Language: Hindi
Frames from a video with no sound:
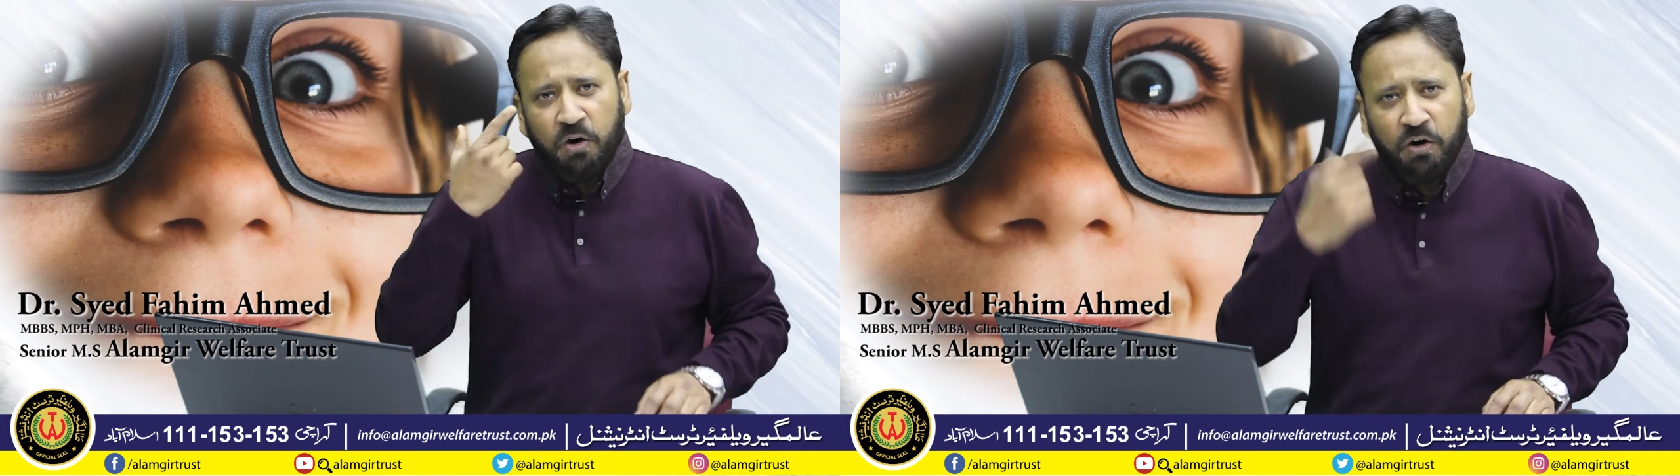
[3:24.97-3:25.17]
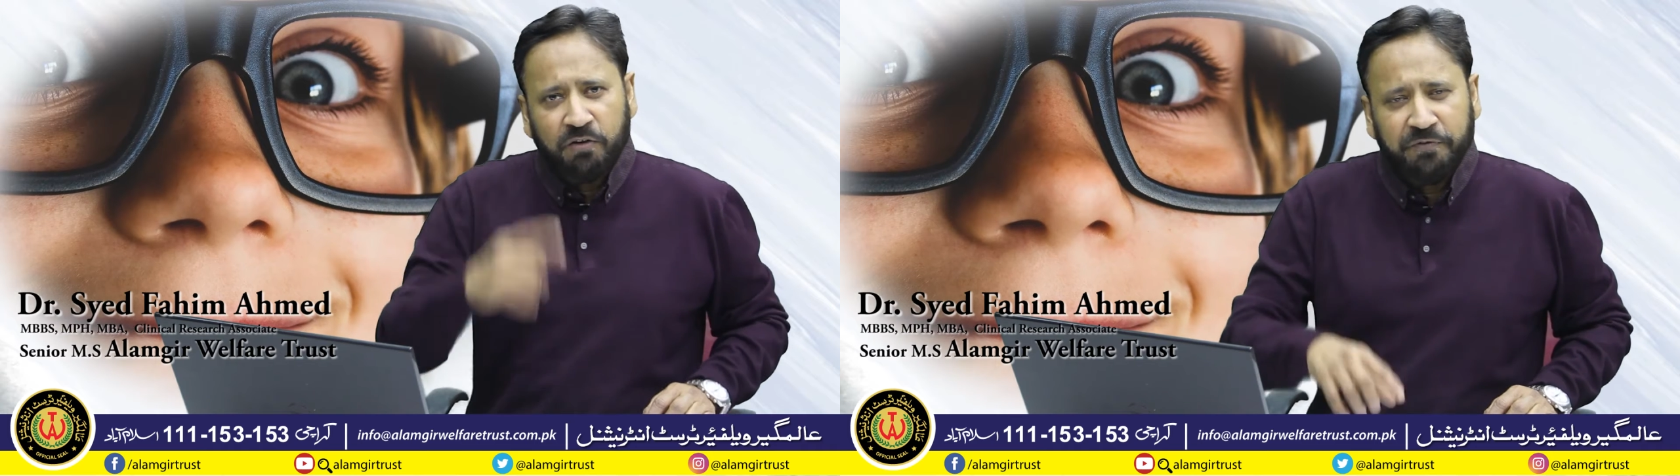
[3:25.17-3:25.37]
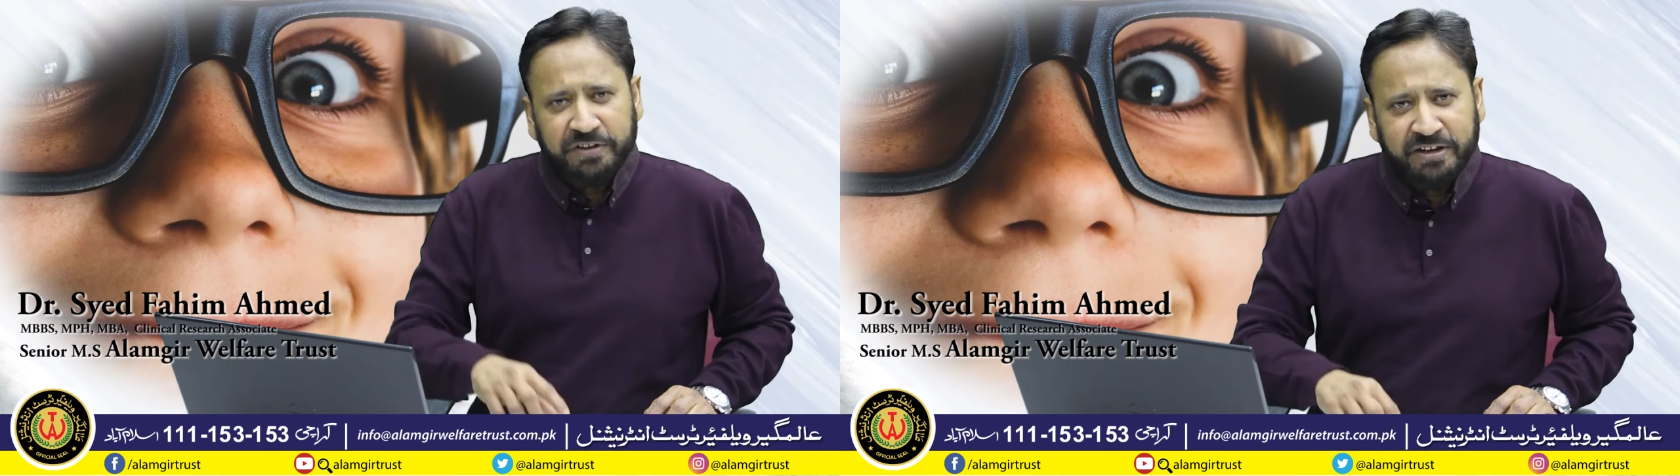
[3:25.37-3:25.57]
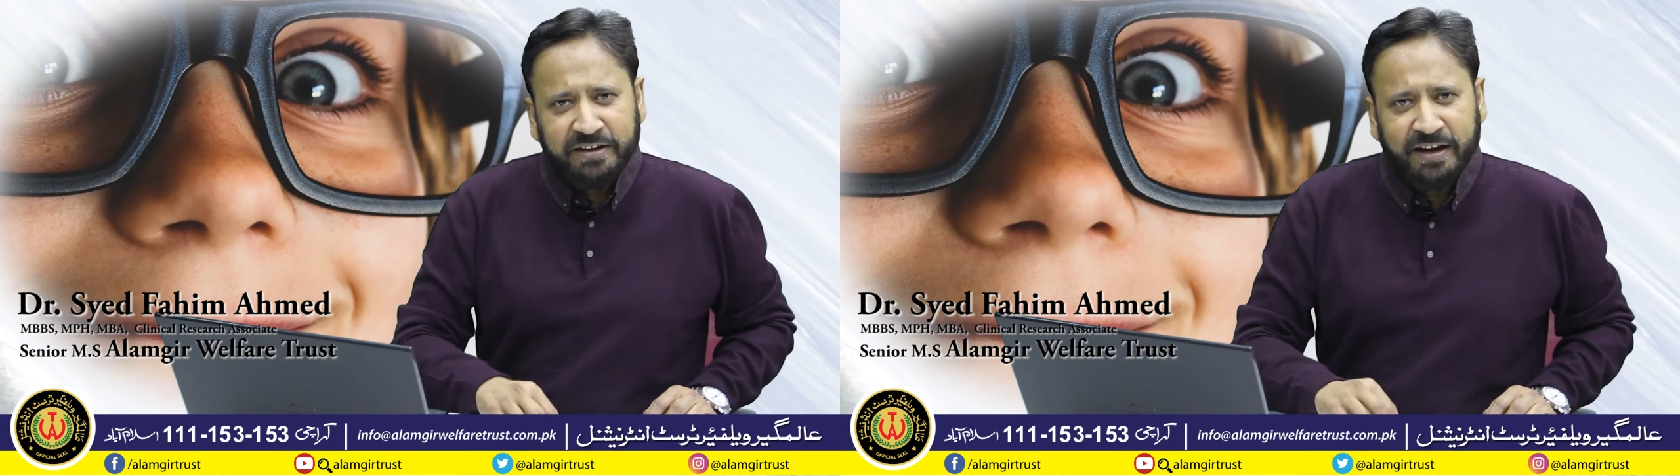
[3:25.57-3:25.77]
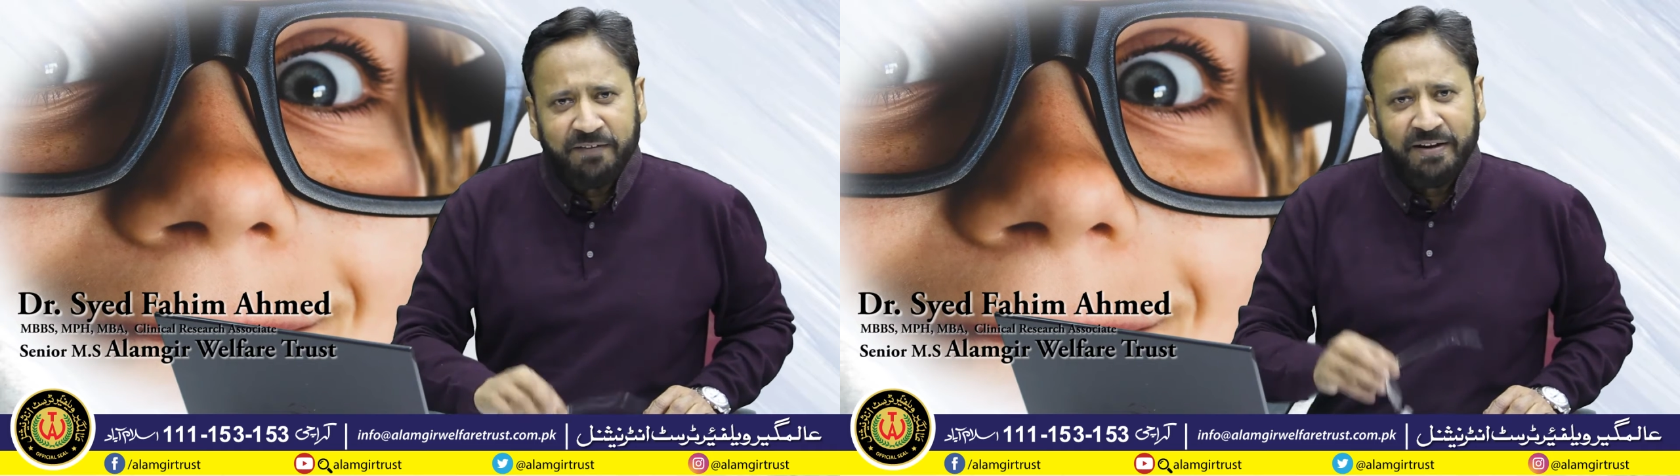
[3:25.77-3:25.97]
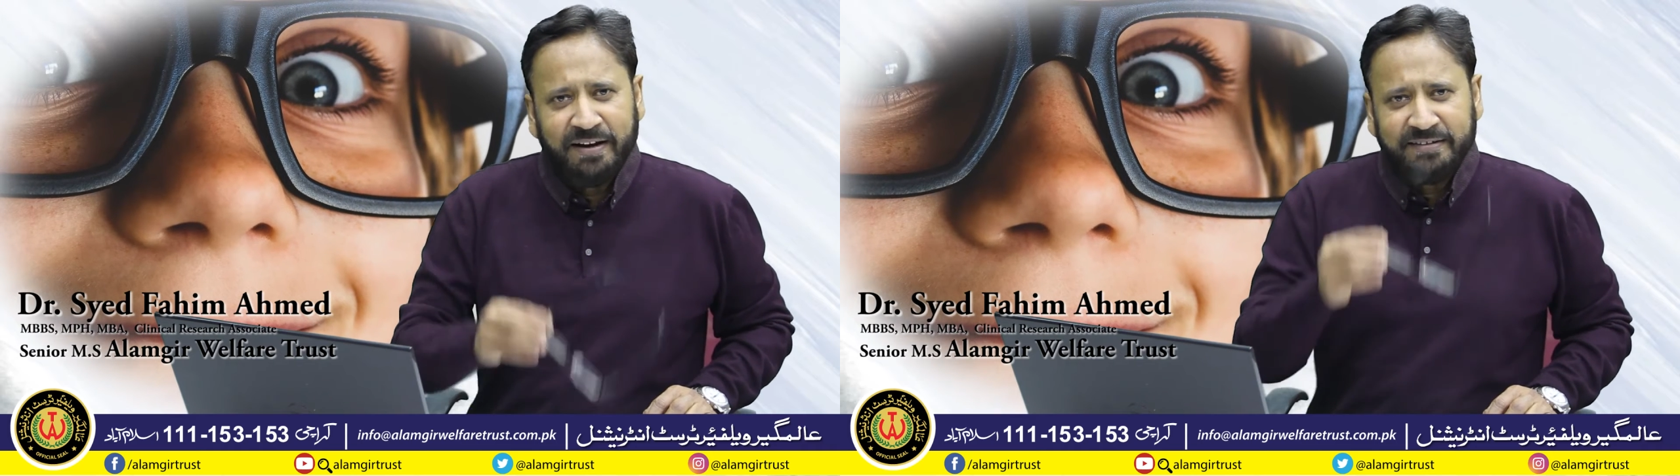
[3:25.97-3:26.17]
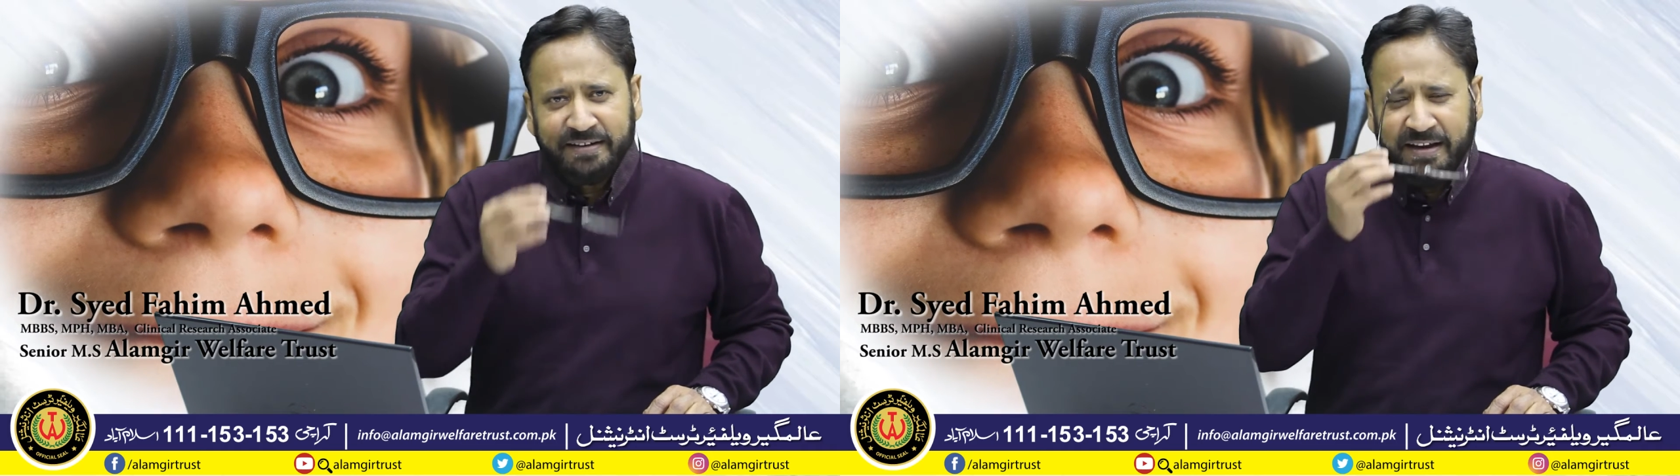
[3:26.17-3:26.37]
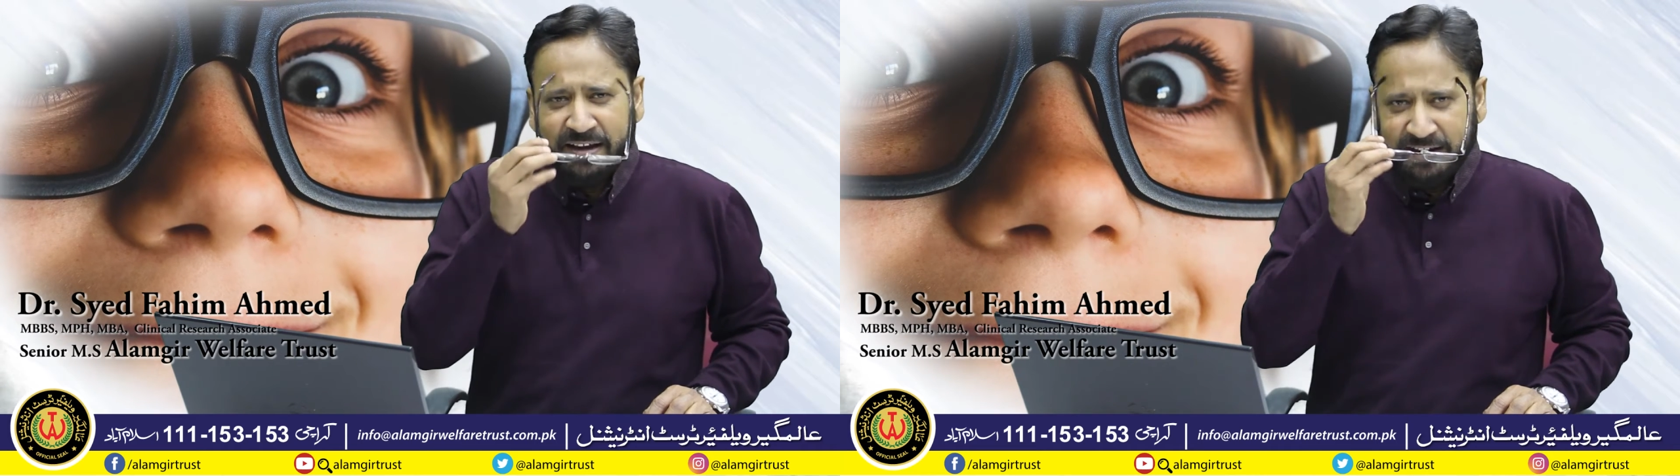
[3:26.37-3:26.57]
और विजन के हवाले
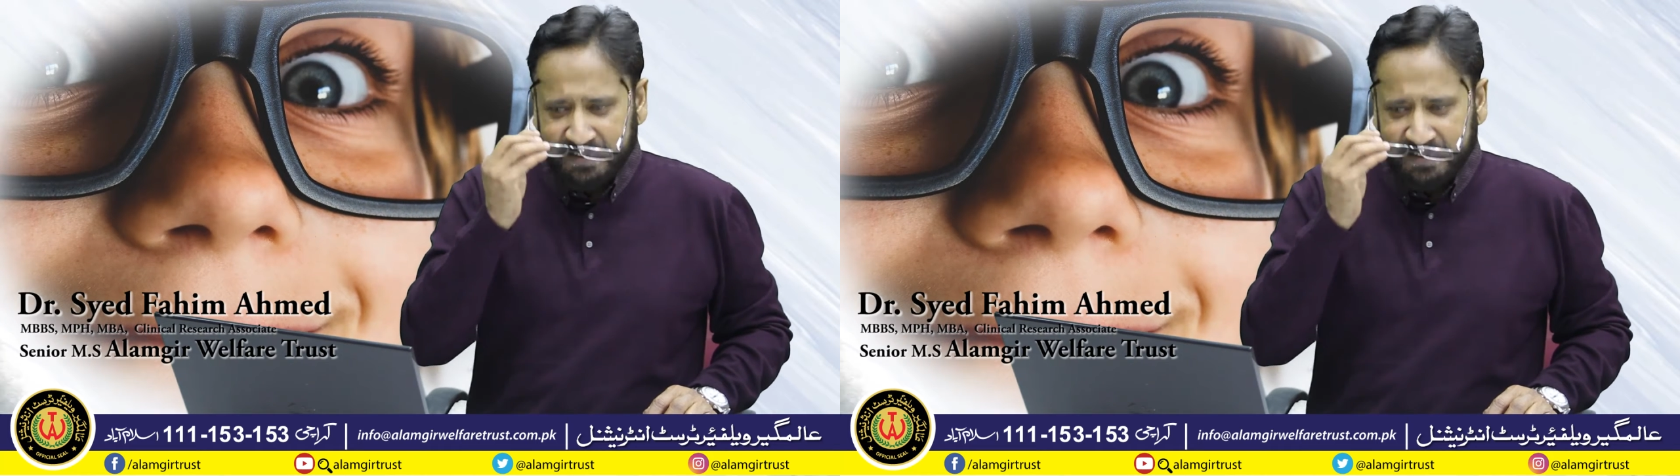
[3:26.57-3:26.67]
से